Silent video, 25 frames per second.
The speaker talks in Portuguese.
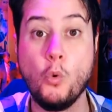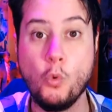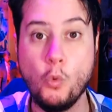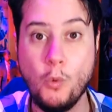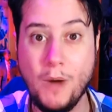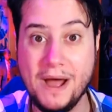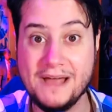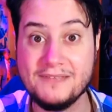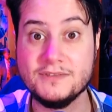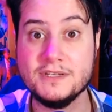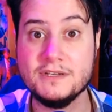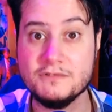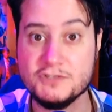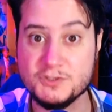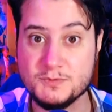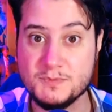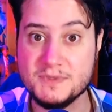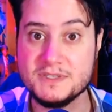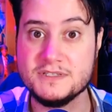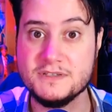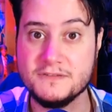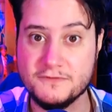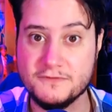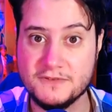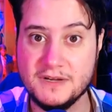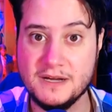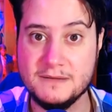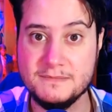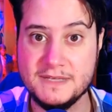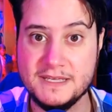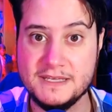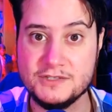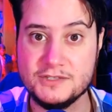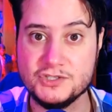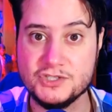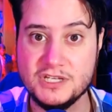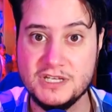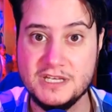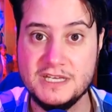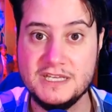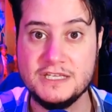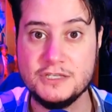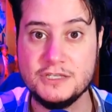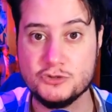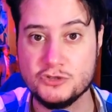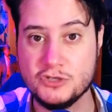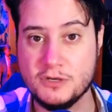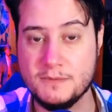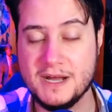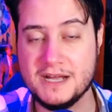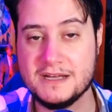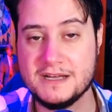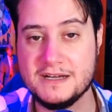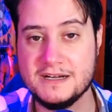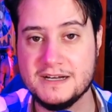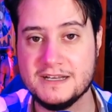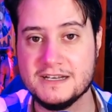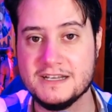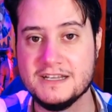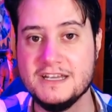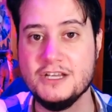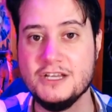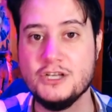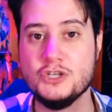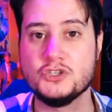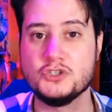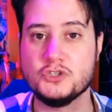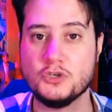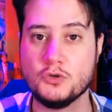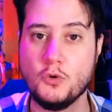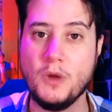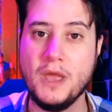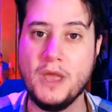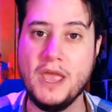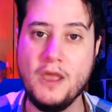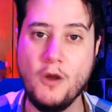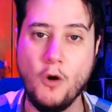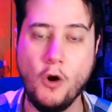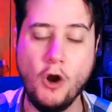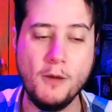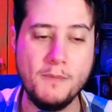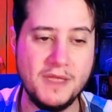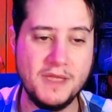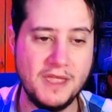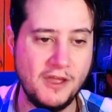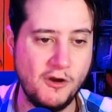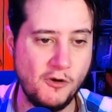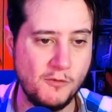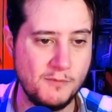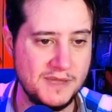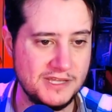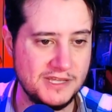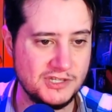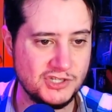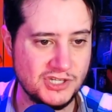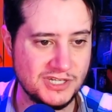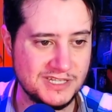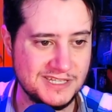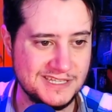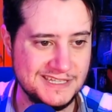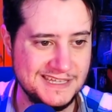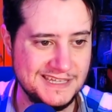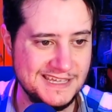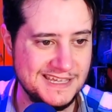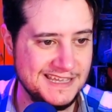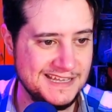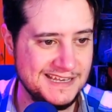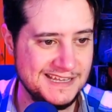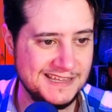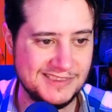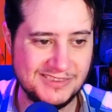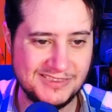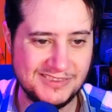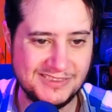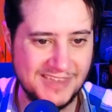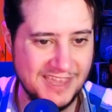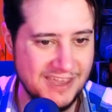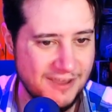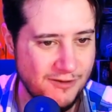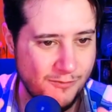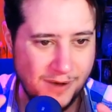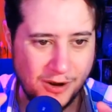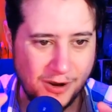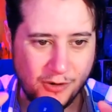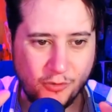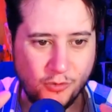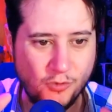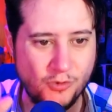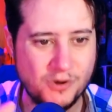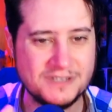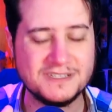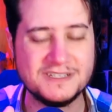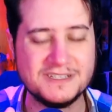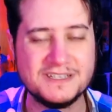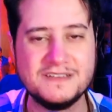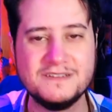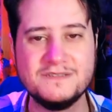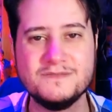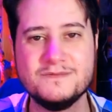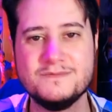o quadrinho especificamente. Isso é bacana. Só que o Rei Robin realmente aqui, ele tem uma coisa que